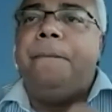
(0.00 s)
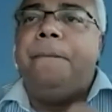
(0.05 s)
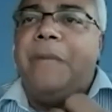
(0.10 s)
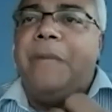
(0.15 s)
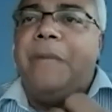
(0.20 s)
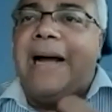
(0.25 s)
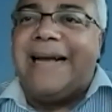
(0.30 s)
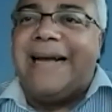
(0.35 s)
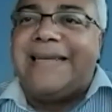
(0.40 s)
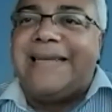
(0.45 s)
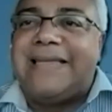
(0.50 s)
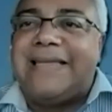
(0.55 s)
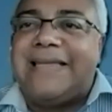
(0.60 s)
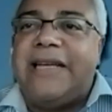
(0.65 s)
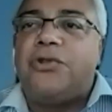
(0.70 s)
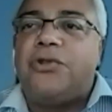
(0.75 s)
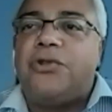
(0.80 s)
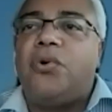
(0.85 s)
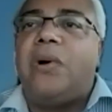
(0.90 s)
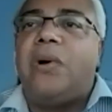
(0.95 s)

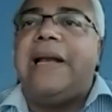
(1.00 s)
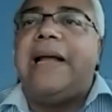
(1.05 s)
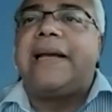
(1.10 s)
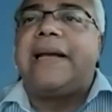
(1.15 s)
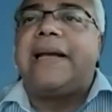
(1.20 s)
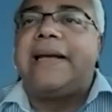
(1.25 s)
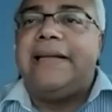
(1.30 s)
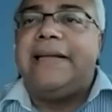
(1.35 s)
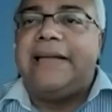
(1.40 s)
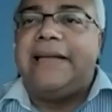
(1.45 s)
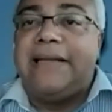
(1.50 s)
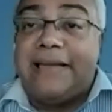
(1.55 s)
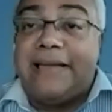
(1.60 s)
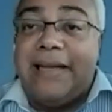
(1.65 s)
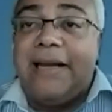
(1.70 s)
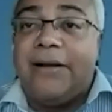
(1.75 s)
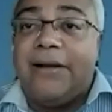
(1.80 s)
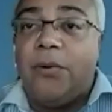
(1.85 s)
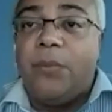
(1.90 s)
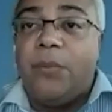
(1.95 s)
acceso a la red de
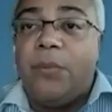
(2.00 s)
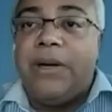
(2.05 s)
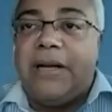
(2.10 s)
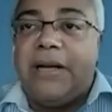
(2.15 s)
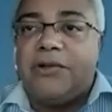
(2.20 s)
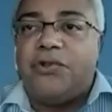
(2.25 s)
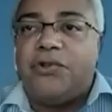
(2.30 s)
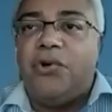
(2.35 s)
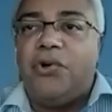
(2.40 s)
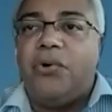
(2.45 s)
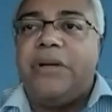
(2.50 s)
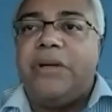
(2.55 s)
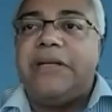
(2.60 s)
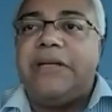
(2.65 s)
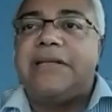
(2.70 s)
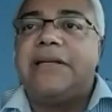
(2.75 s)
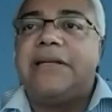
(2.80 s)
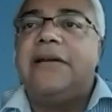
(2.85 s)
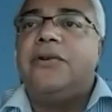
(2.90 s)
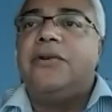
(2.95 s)

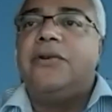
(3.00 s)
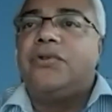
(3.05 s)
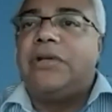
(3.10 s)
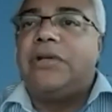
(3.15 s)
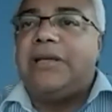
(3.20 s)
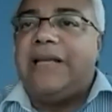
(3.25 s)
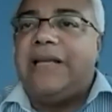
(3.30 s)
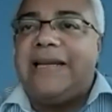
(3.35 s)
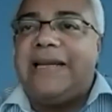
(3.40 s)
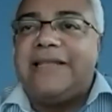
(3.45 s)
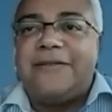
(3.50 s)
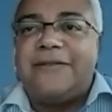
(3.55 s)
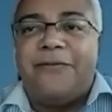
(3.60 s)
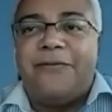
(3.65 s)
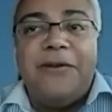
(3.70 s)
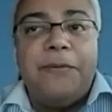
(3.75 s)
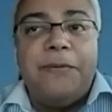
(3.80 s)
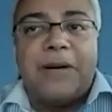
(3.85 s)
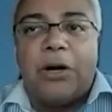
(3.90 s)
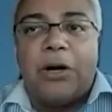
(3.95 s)
telecomunicaciones, o sea, tienes
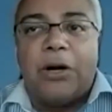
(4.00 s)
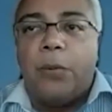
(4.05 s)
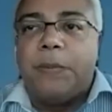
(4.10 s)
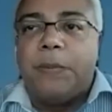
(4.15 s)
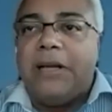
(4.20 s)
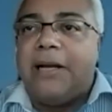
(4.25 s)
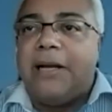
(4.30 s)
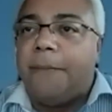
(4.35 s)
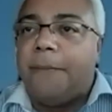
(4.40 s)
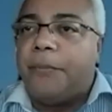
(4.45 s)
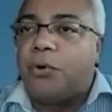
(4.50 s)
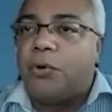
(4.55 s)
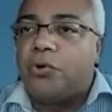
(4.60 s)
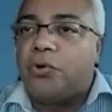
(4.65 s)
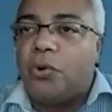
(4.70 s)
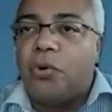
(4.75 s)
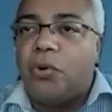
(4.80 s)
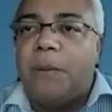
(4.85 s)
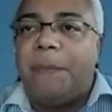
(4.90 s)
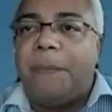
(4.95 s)
fibra óptica por
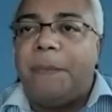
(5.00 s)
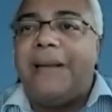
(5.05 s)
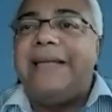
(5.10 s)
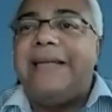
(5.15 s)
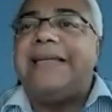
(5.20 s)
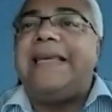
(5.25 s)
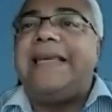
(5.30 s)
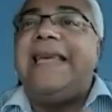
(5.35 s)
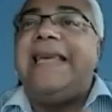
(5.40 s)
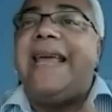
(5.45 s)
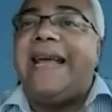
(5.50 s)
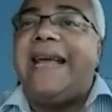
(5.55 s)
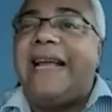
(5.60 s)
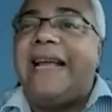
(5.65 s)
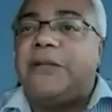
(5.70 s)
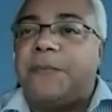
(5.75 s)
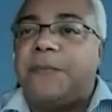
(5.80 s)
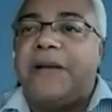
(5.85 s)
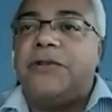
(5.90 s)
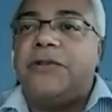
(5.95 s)
todo el país y en
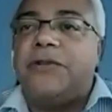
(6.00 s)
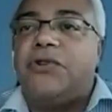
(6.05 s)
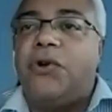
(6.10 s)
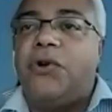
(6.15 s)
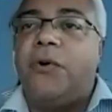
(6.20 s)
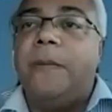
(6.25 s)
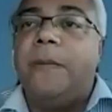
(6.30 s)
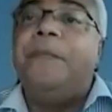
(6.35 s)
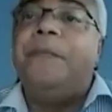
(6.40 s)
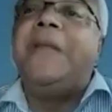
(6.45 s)
expansión.